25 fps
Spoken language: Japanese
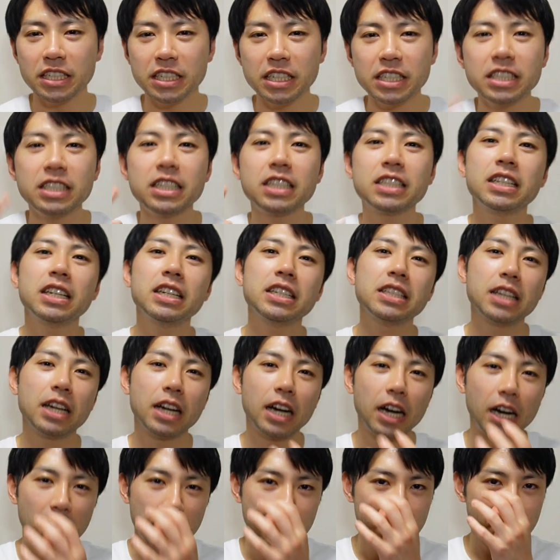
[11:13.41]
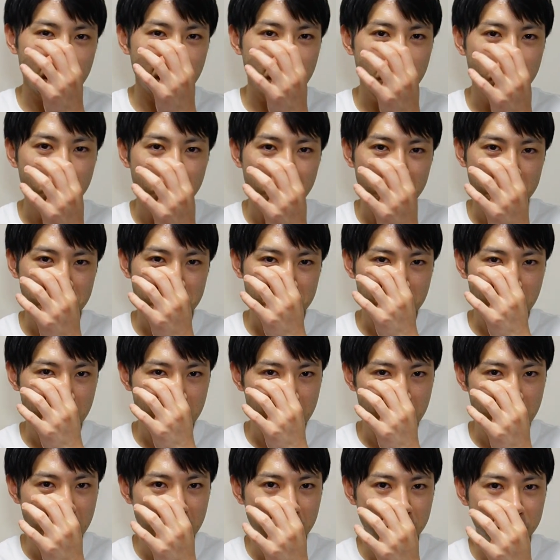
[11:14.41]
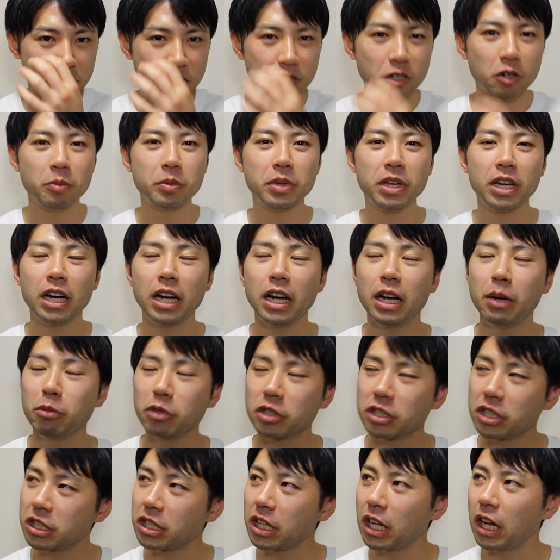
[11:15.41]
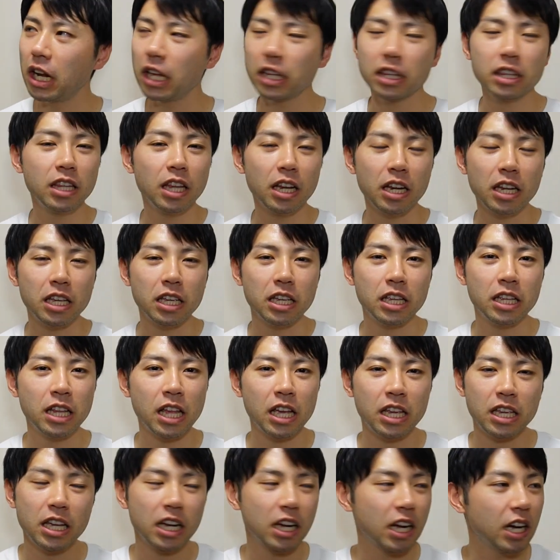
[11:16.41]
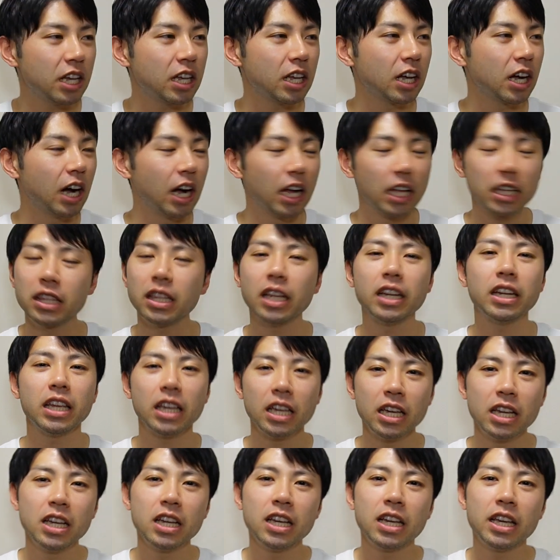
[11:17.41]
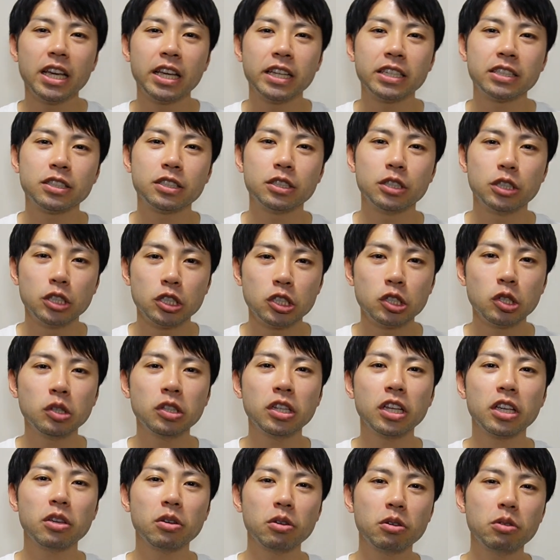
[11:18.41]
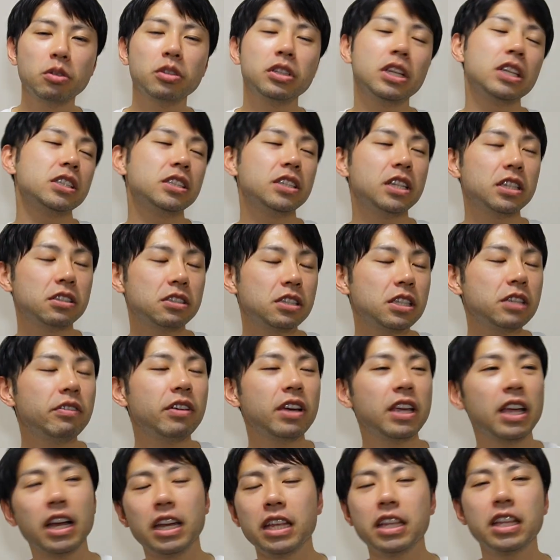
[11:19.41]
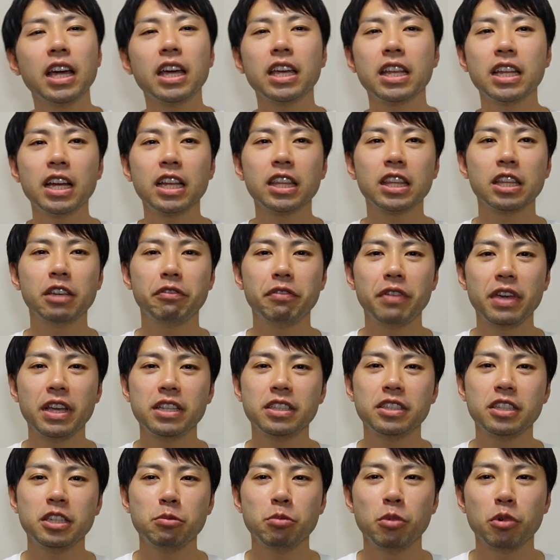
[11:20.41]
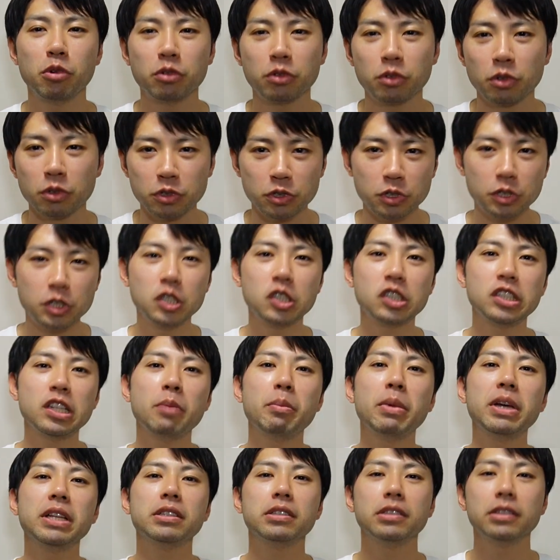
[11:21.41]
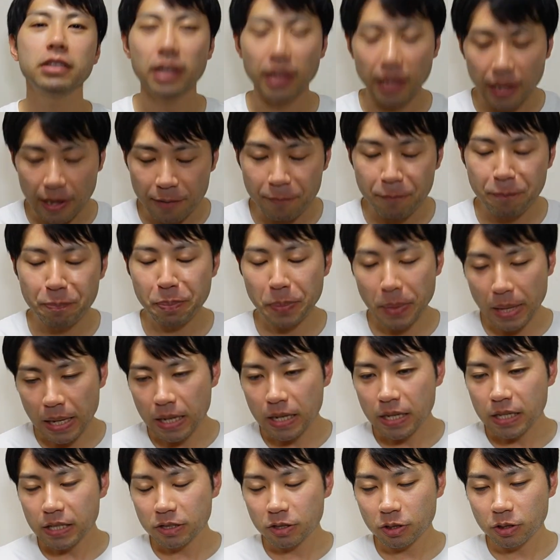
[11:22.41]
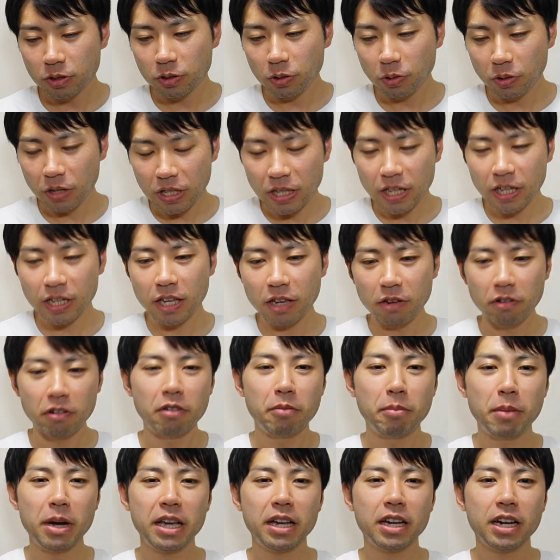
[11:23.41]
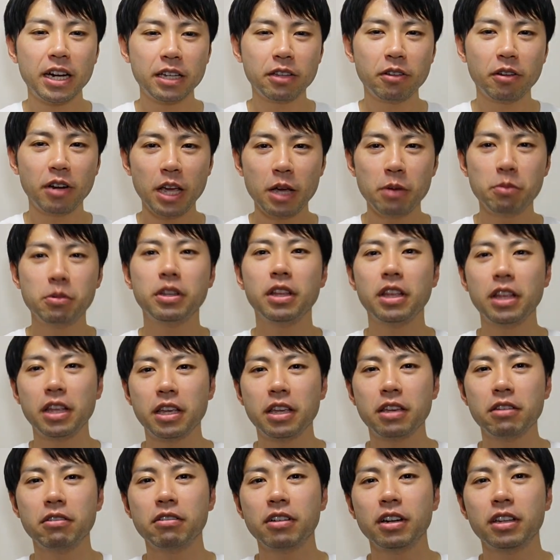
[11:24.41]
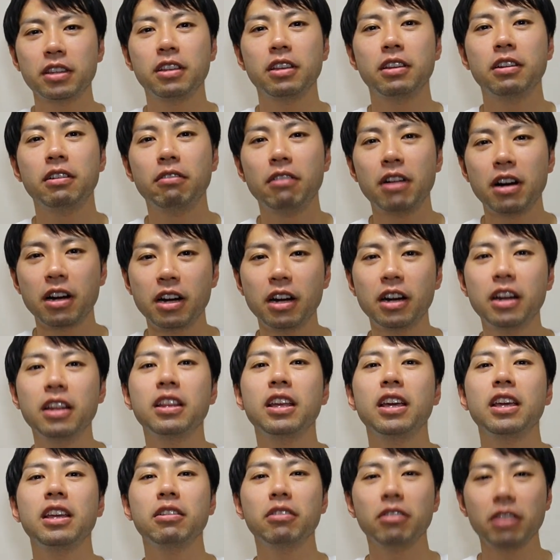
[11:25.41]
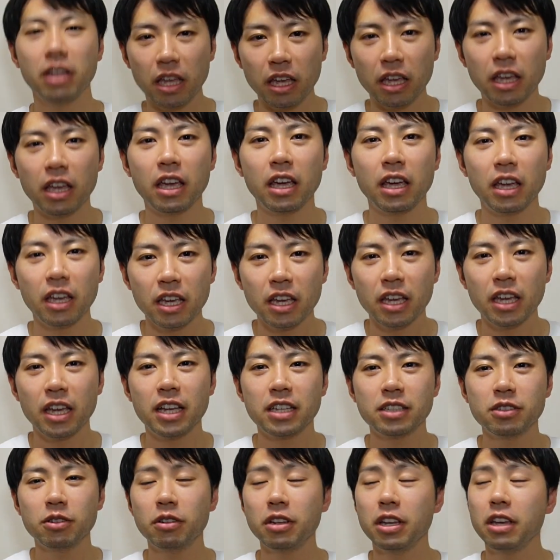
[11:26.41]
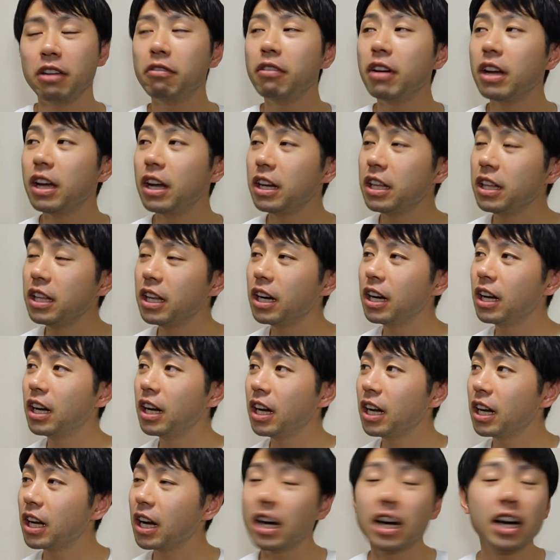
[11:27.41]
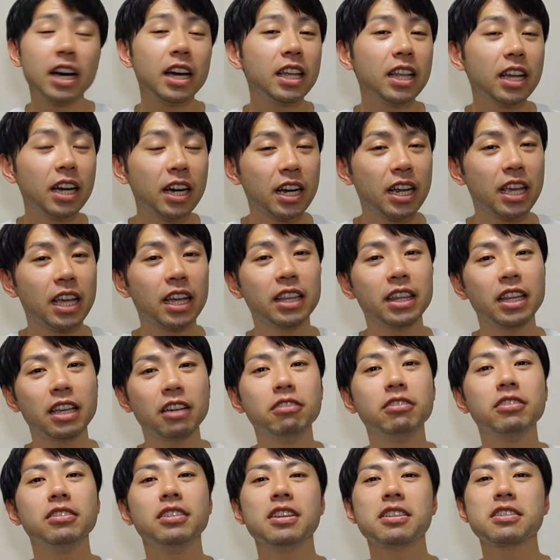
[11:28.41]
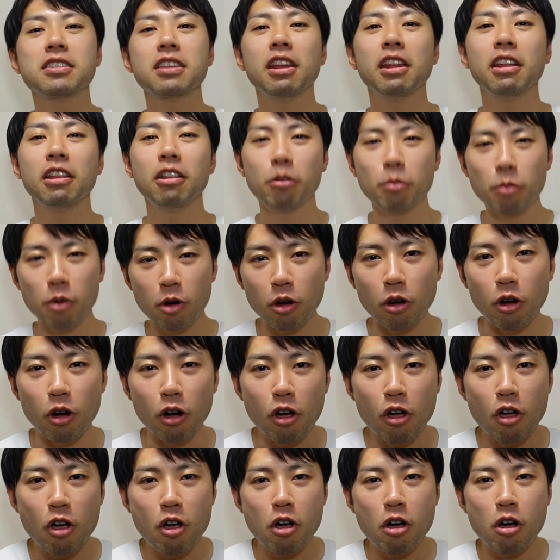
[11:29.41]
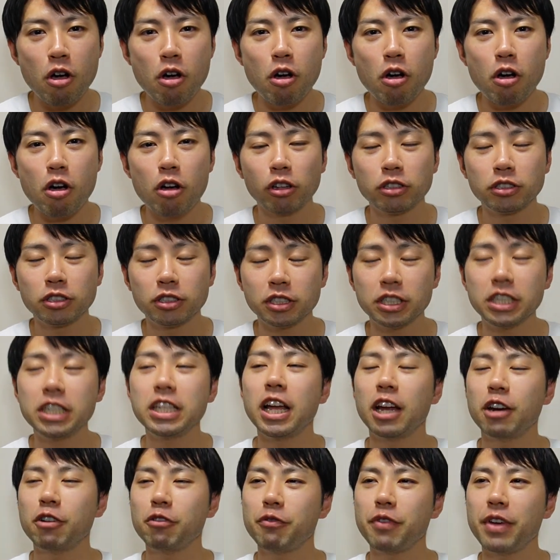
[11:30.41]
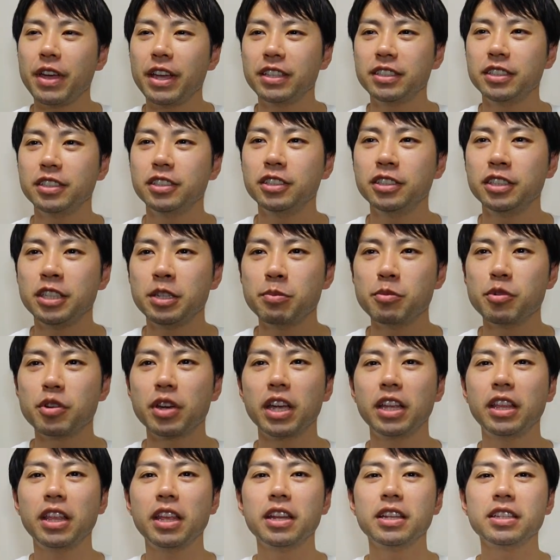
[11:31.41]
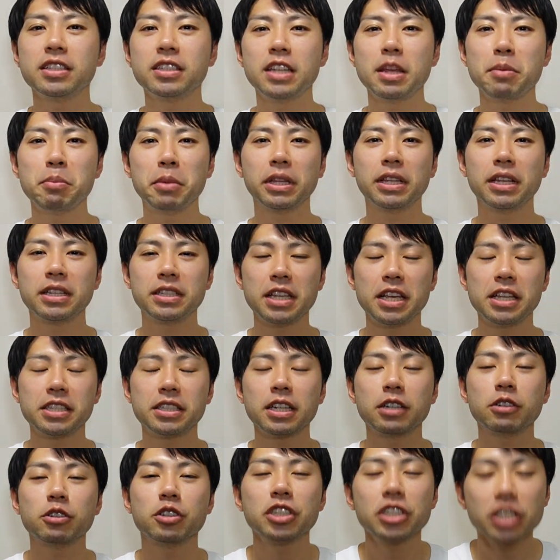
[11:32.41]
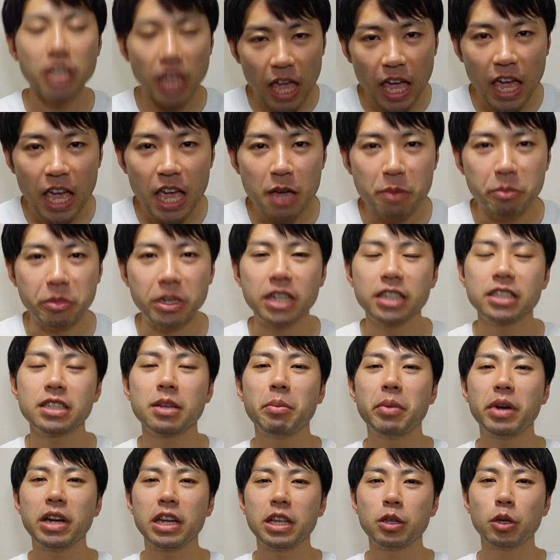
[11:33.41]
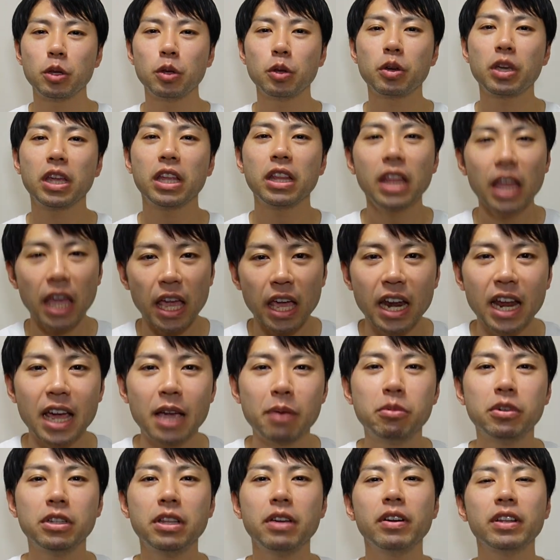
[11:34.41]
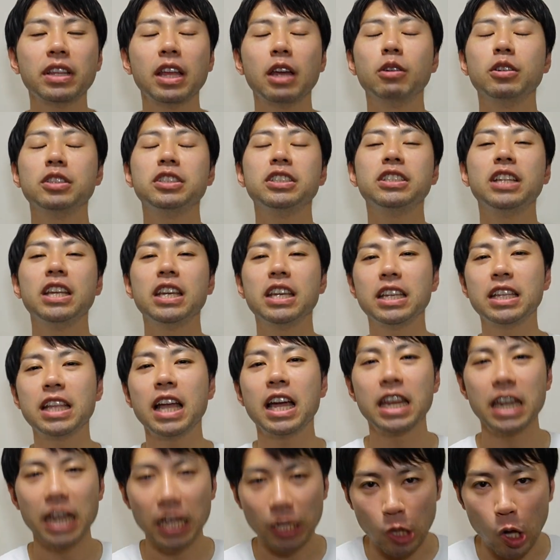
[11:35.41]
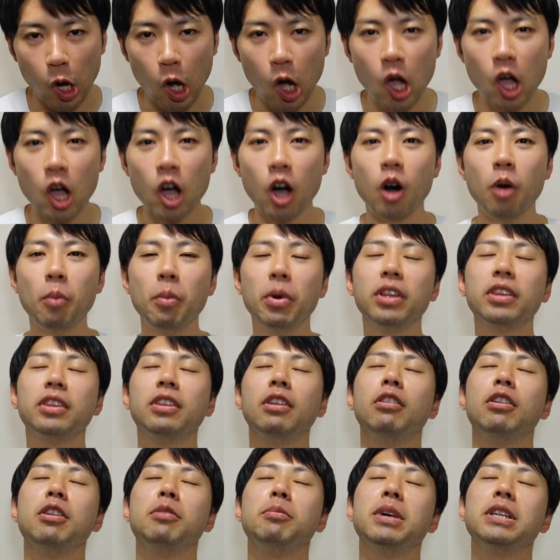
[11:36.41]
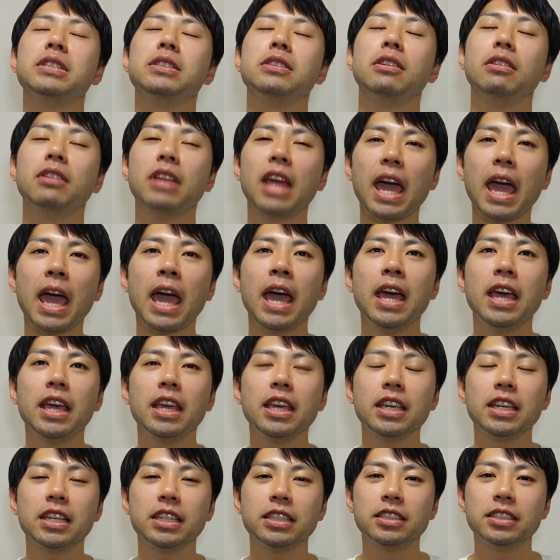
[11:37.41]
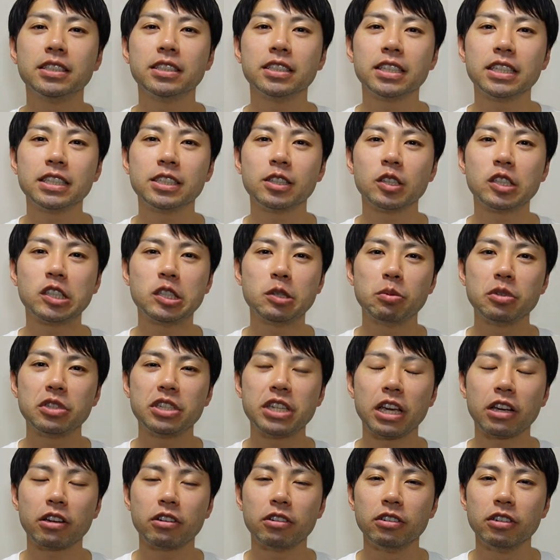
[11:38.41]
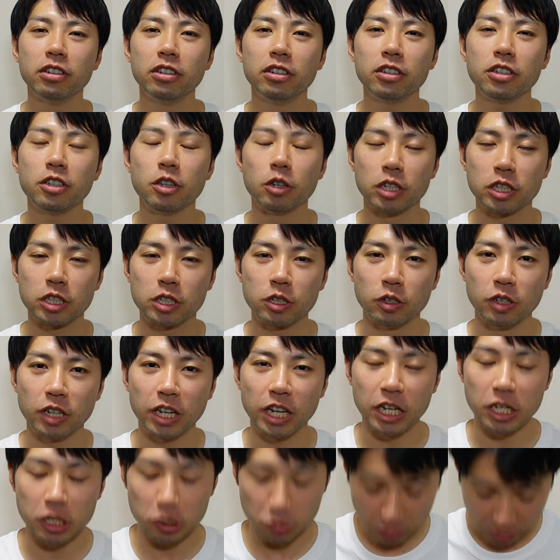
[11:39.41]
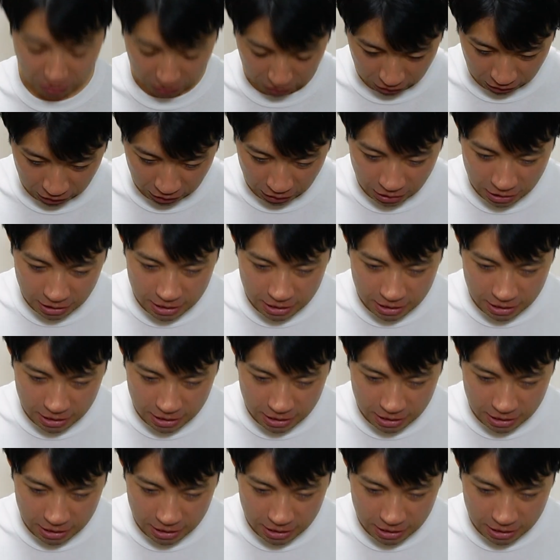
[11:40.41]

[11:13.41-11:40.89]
シンセサイザーが入ったりとかしたり、打ち込みがもしかしたらあったり、なんやかんやがあったり、えする、そんな曲をですね、次はやりたいなっていうフェーズに僕突入してますんで、そのどれだけを毎回のライブでできるかっていうのはわからないので、えー、その辺はやりながら、考えながらやっていくんですけれども、次なるフェーズに向けてですね、また制作して、皆様に届けて、ライブでは楽しんでいきたいなと思っておりますので、引き続きそっちものチェックよろしくお願いします。